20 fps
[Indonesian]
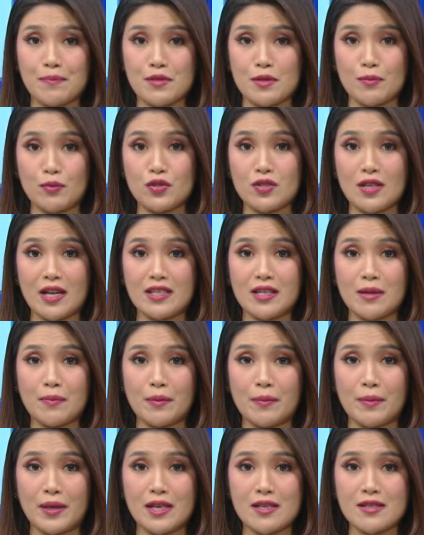Sebut saja
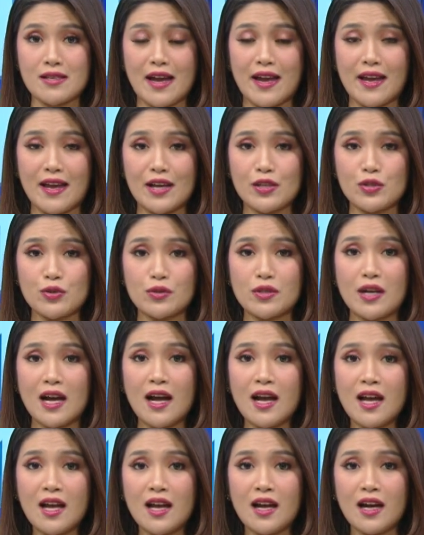pemirsa ya
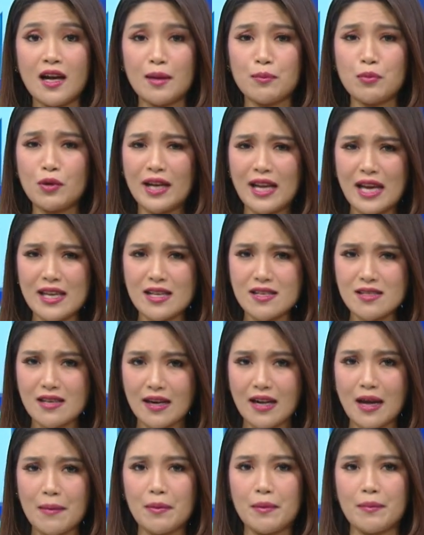juga uh, bukan hanya
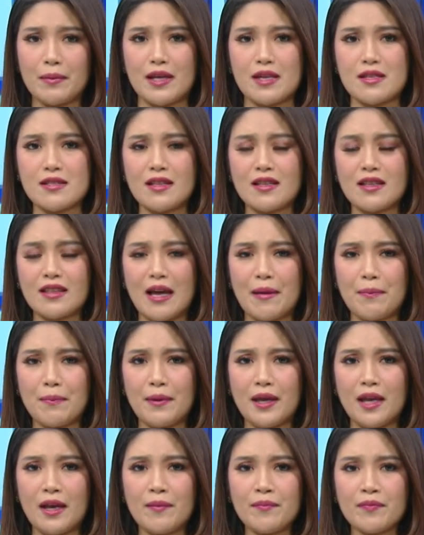startup pemirsa
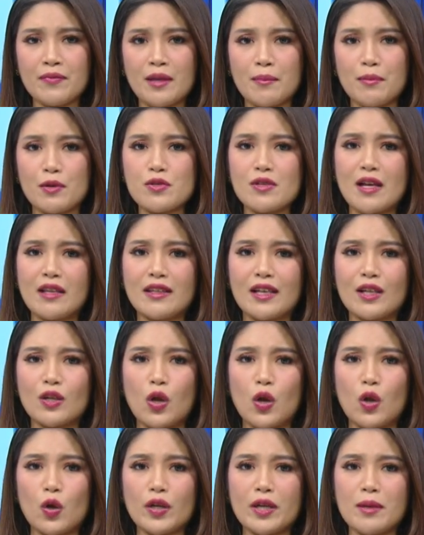tetapi perusahaan
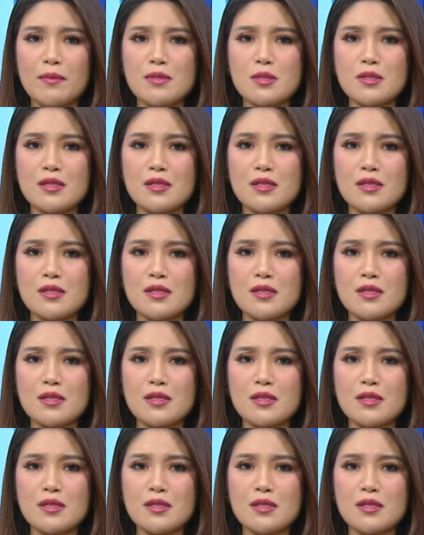teknologi